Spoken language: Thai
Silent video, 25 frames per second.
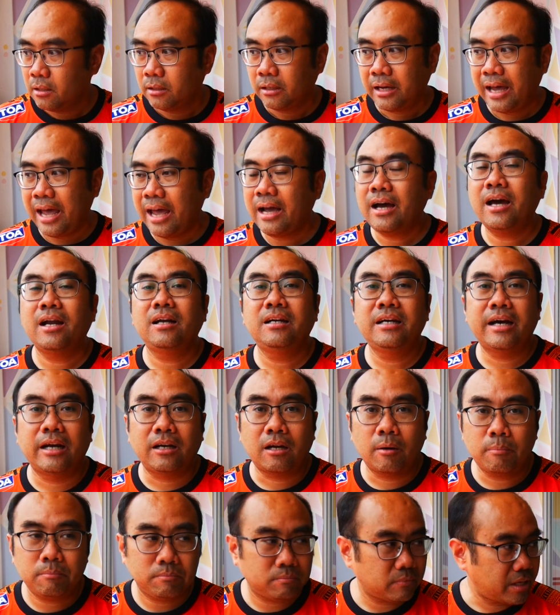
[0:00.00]
แค่เงินเดือน
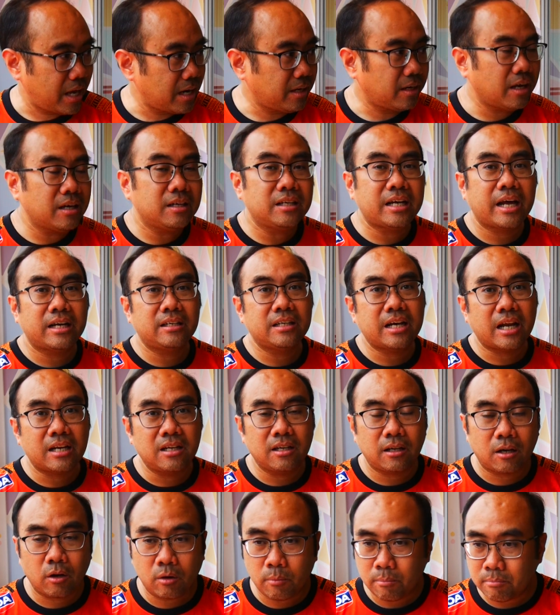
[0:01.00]
ก็แค่เงินเดือนเดือนหนึ่
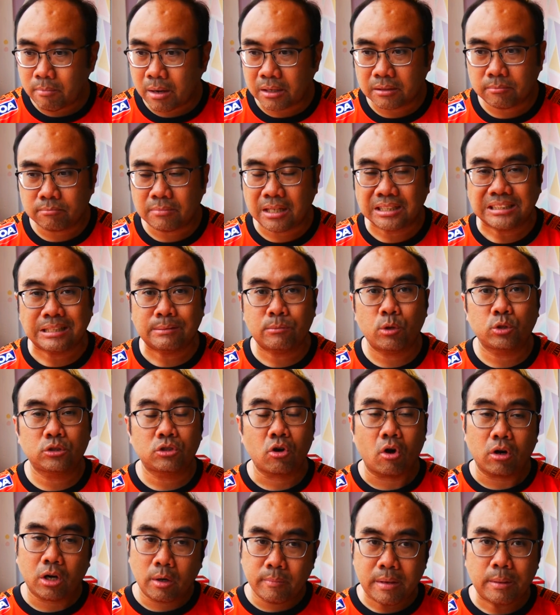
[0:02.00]
งเขาบางบางสโมส
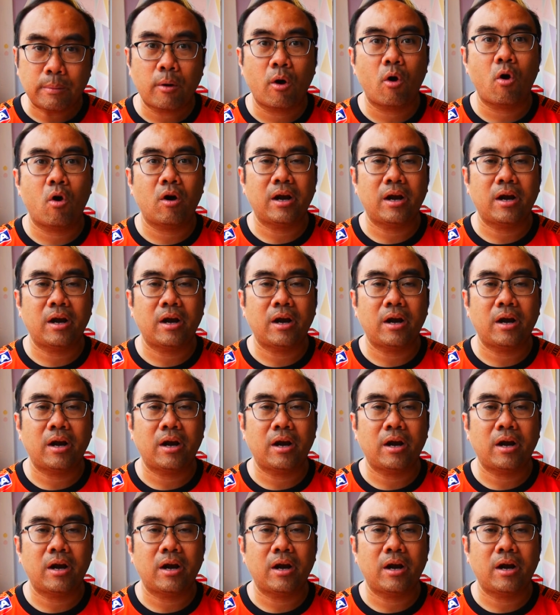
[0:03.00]
รก็ไม่พอ